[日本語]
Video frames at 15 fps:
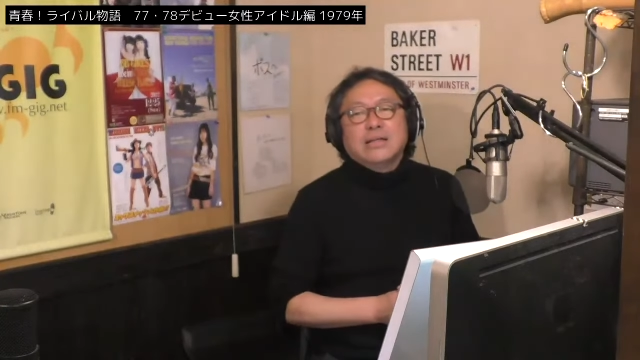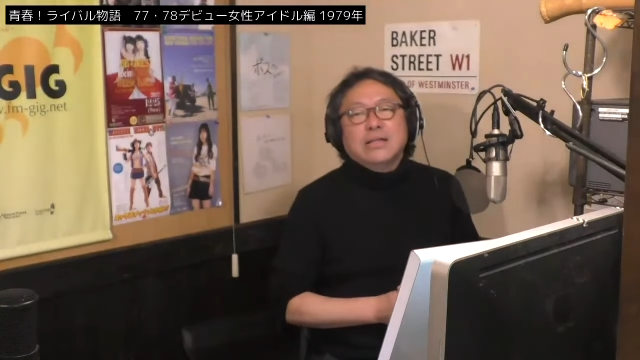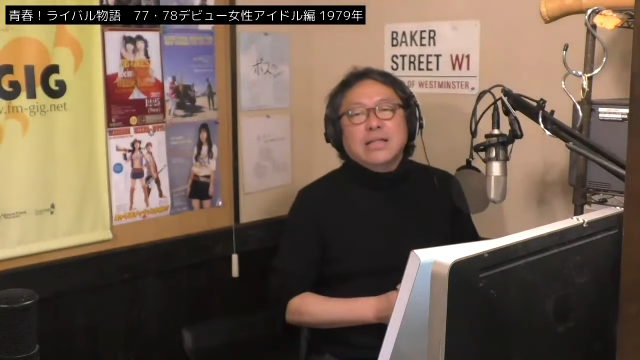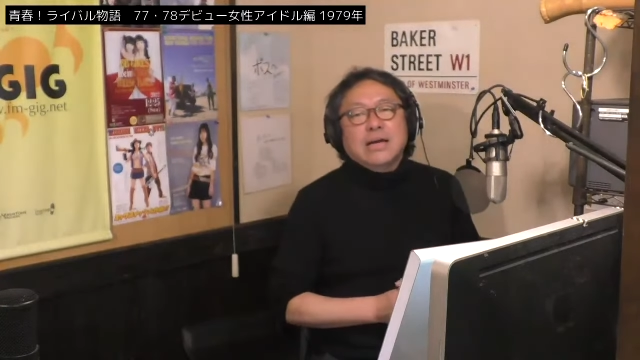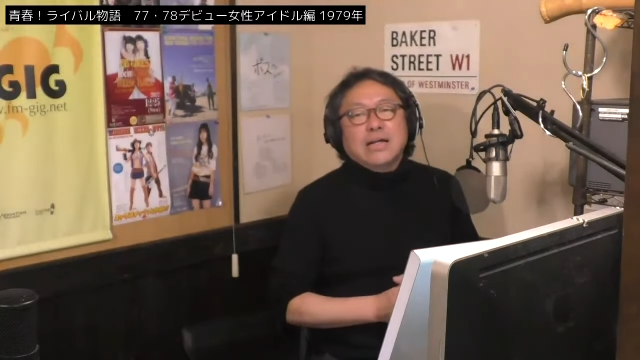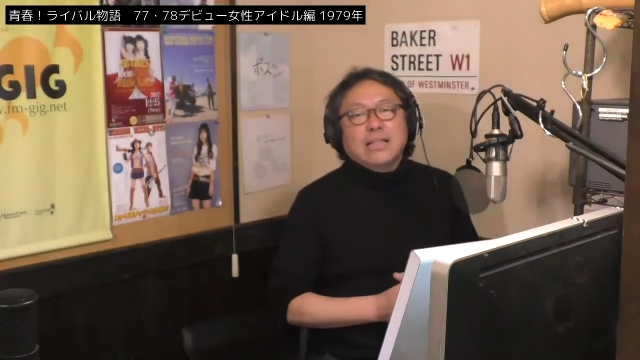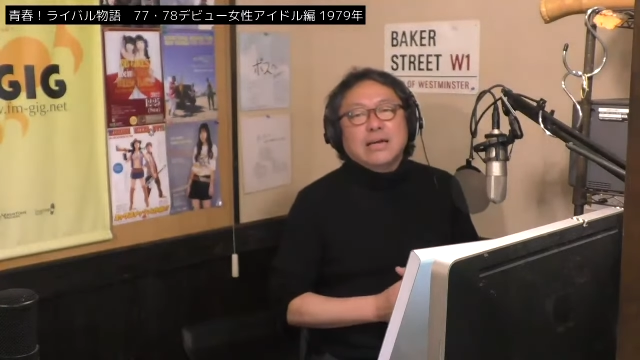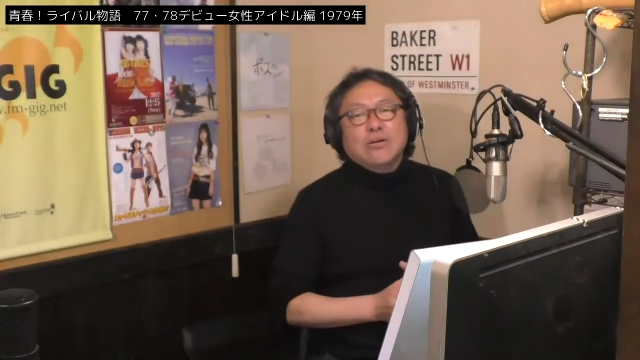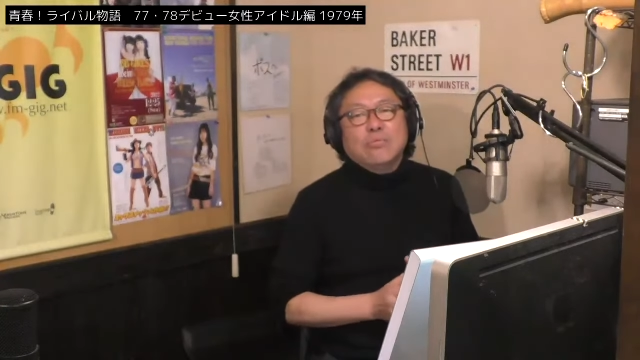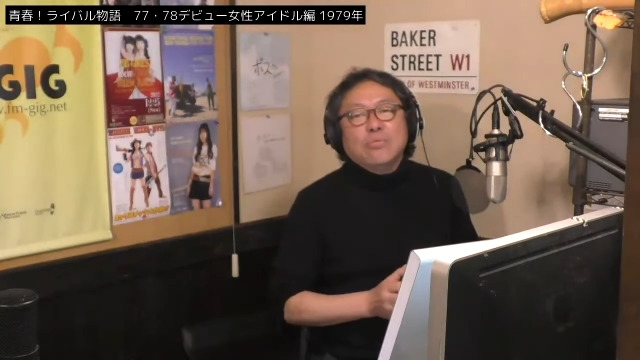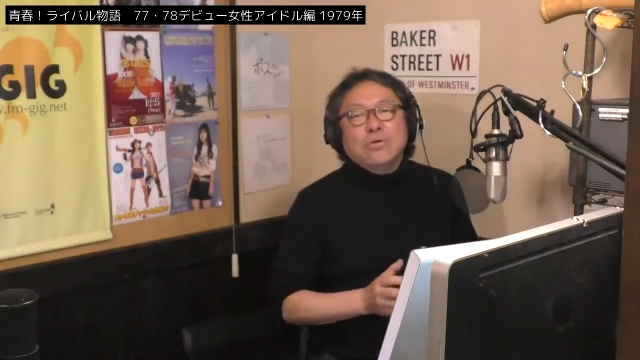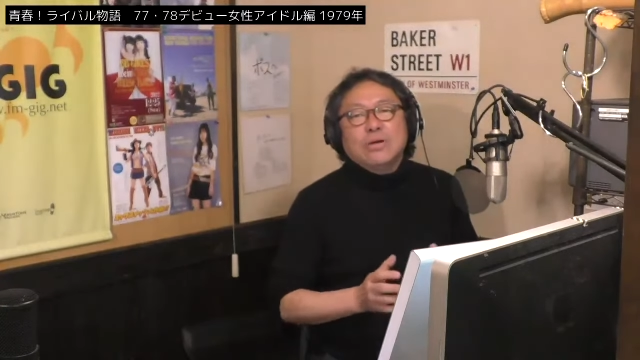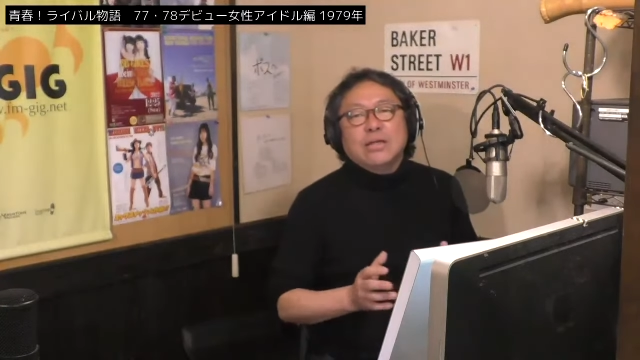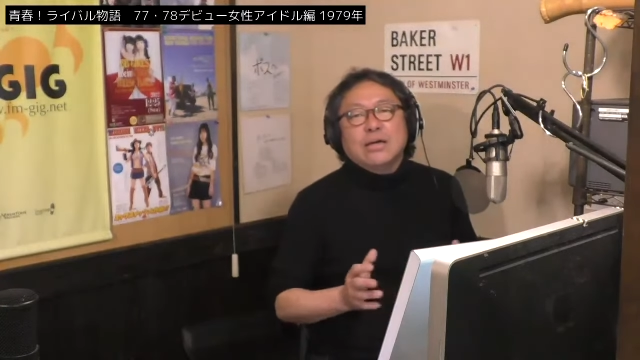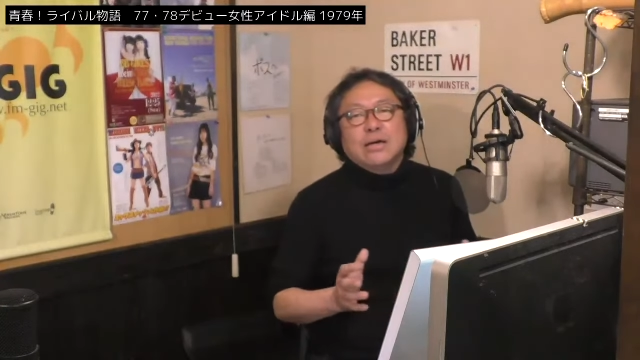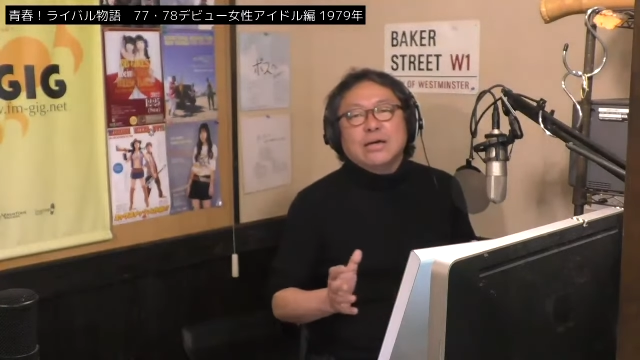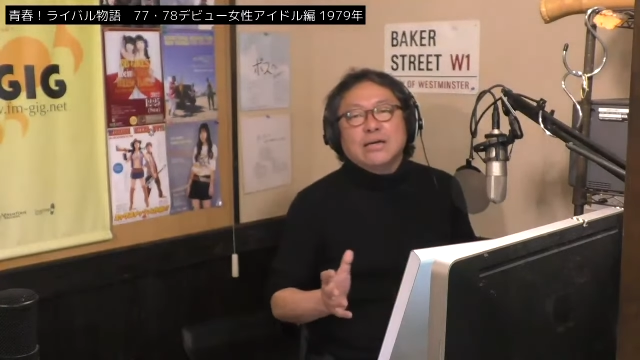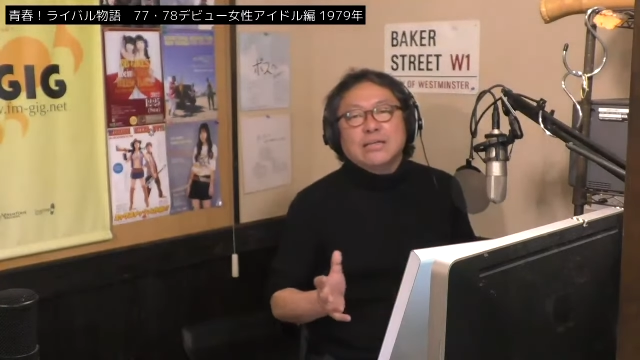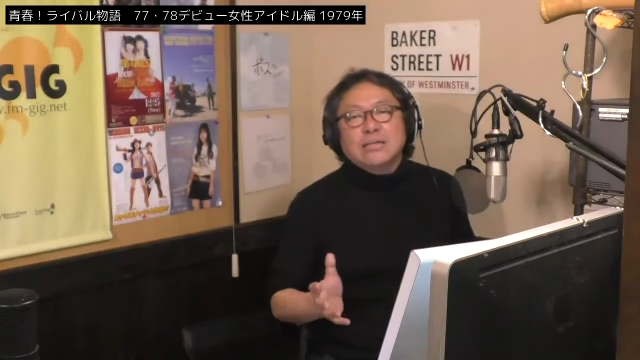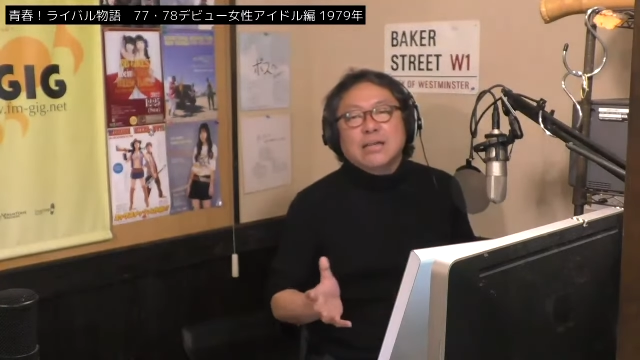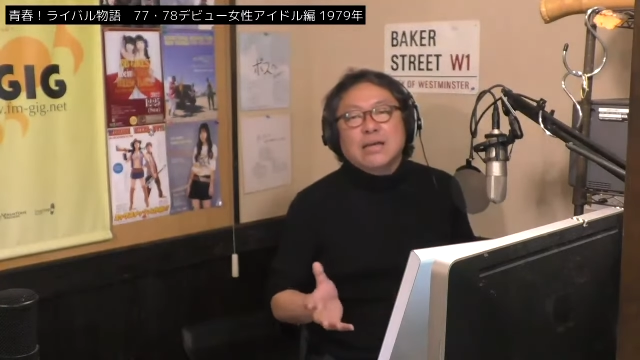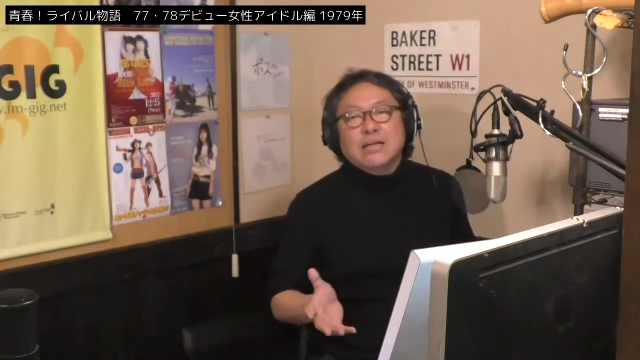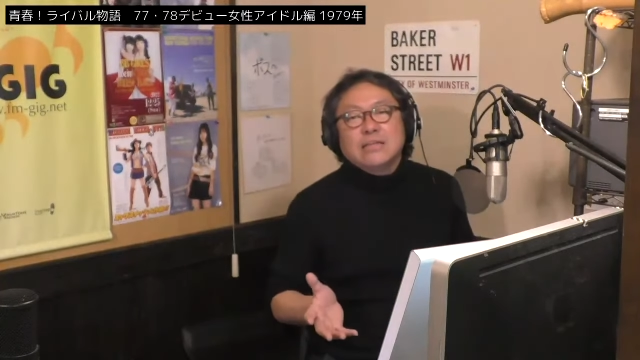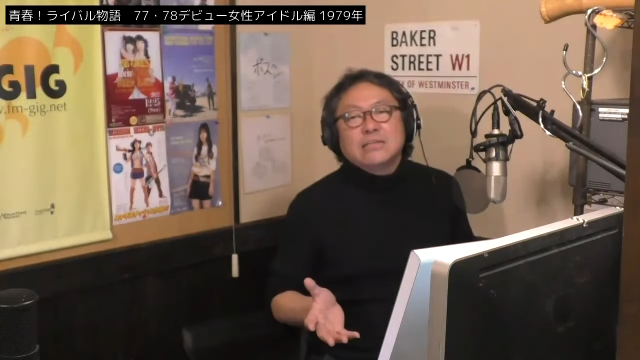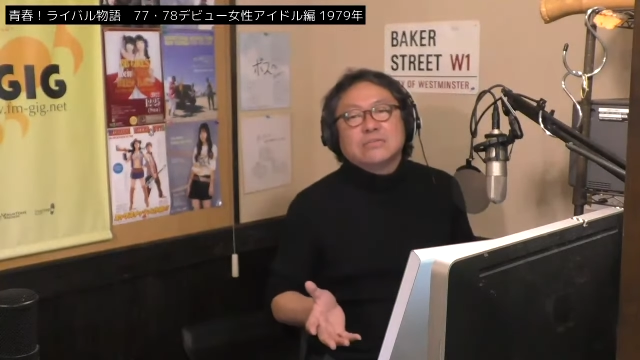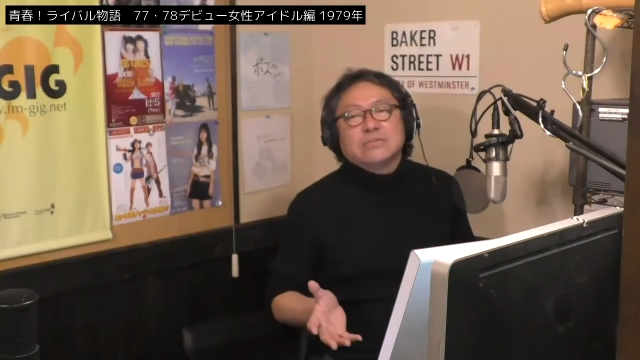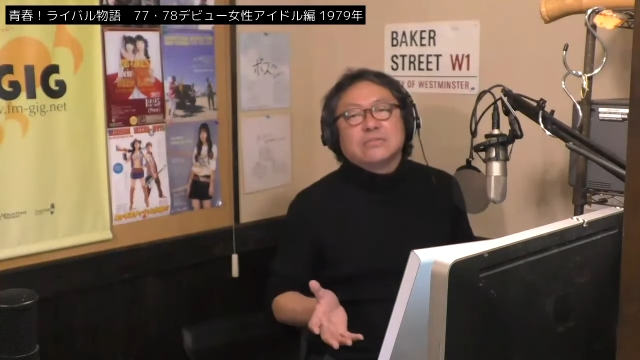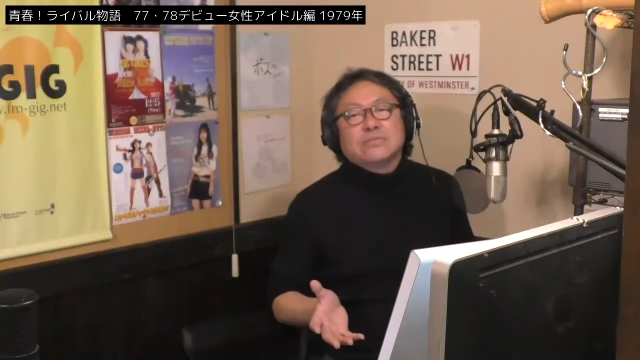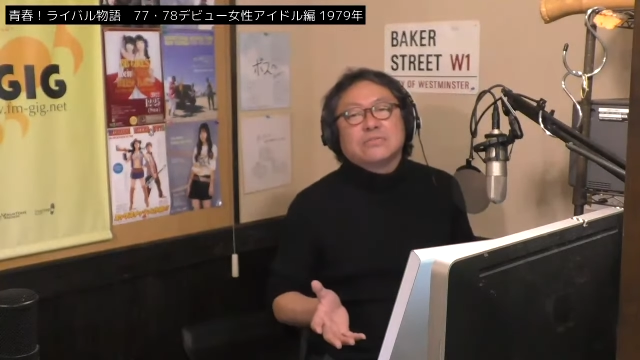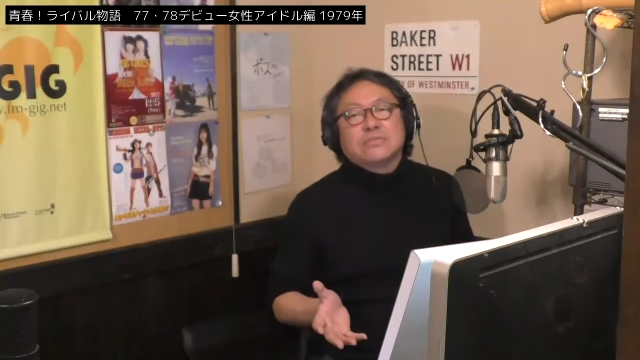なかなか思い入れが入れに
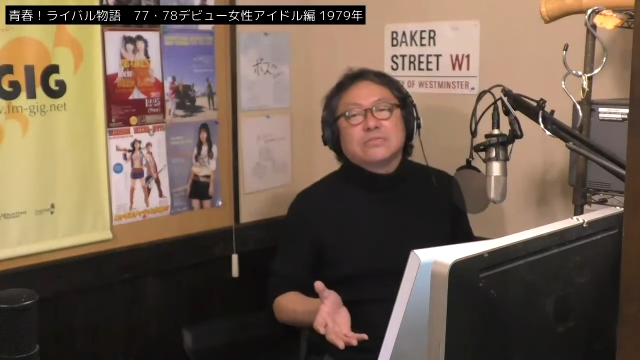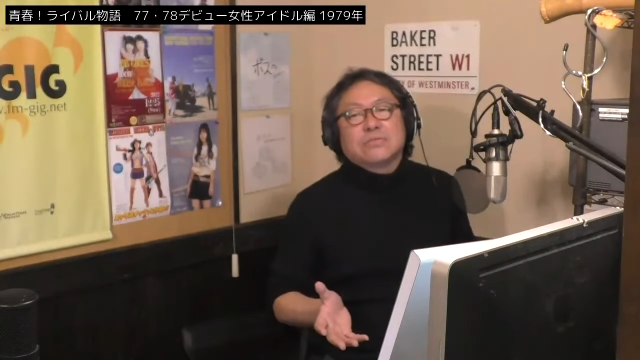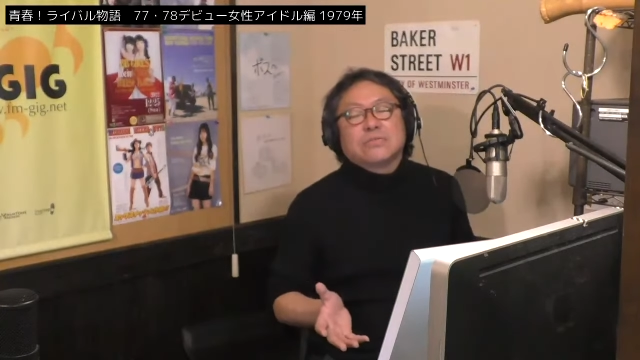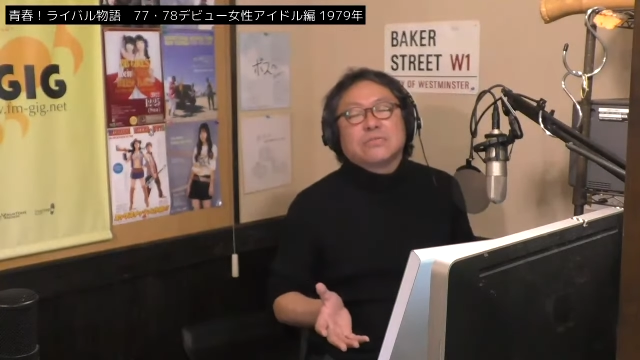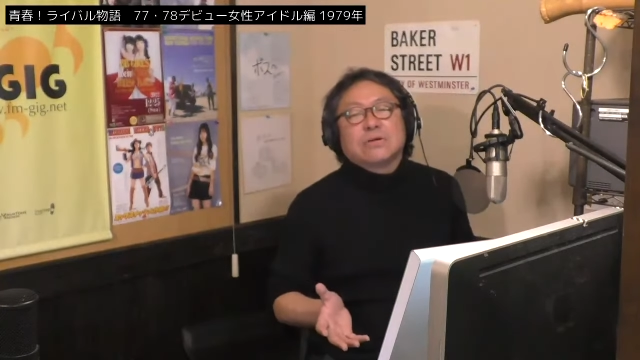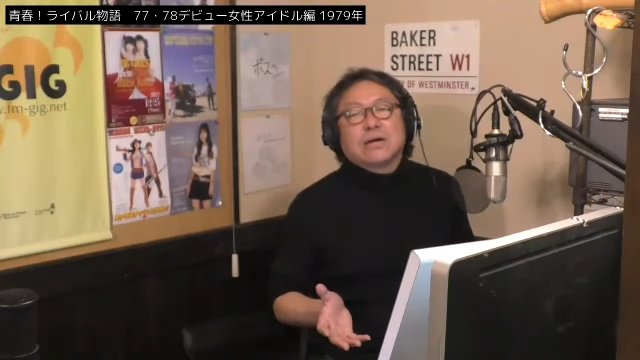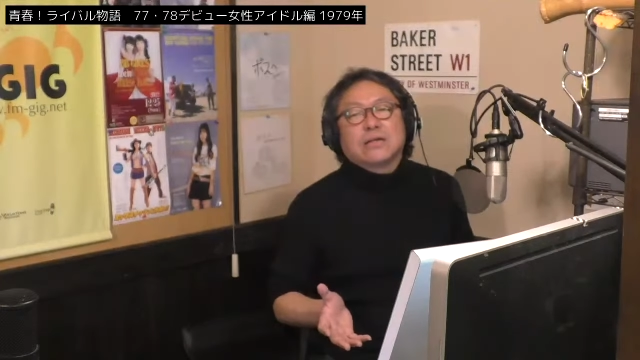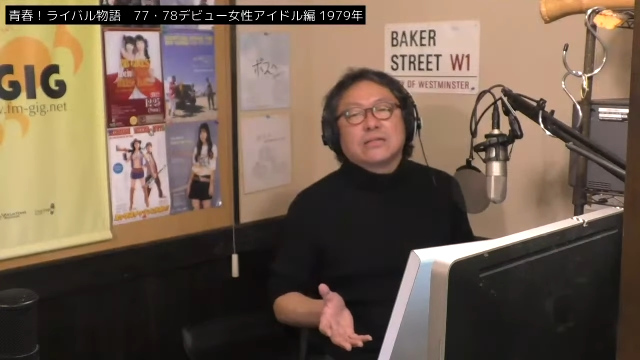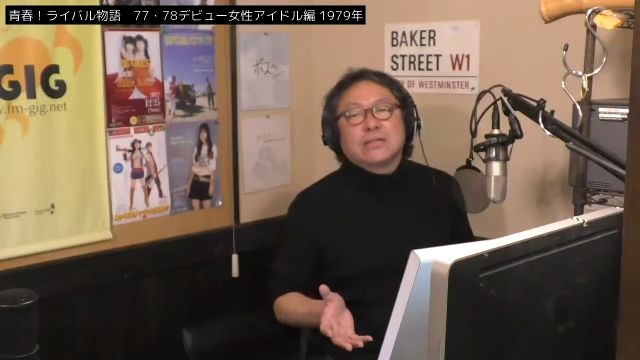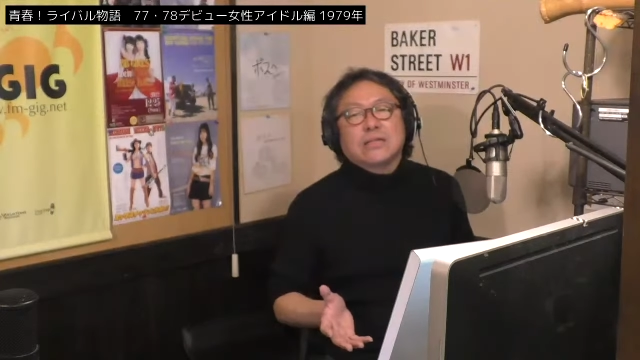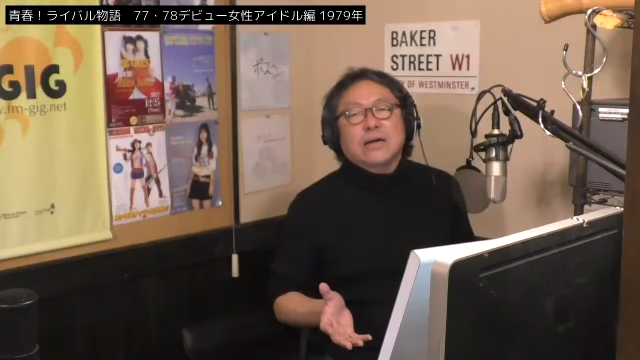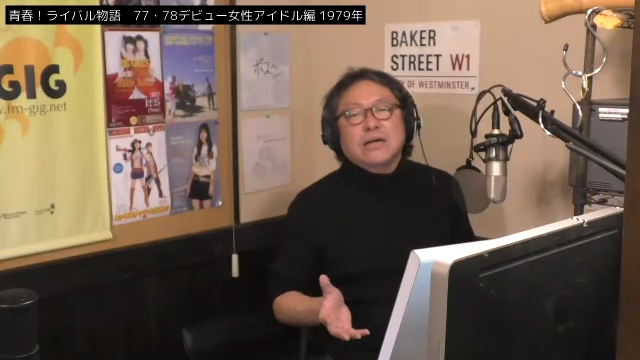くいというところがあって、